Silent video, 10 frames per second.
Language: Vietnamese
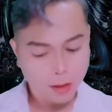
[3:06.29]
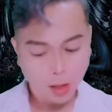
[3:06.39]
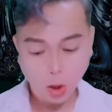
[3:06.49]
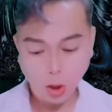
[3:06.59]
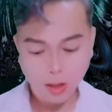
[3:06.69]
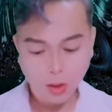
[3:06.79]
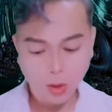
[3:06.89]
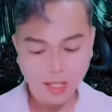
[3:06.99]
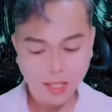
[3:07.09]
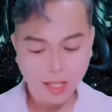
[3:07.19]
Làm sao vậy
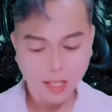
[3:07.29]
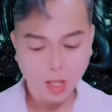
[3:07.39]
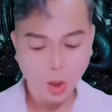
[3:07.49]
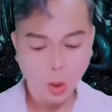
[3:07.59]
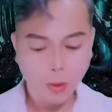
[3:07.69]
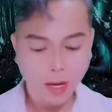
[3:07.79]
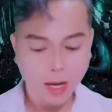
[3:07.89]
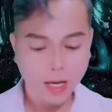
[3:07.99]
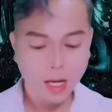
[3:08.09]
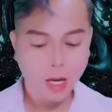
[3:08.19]
chứ?
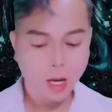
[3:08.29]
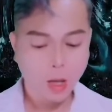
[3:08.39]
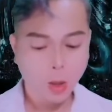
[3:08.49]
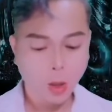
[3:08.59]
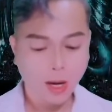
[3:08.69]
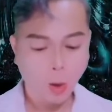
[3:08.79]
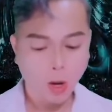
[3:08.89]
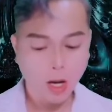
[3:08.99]
Lại đau nữa rồi à?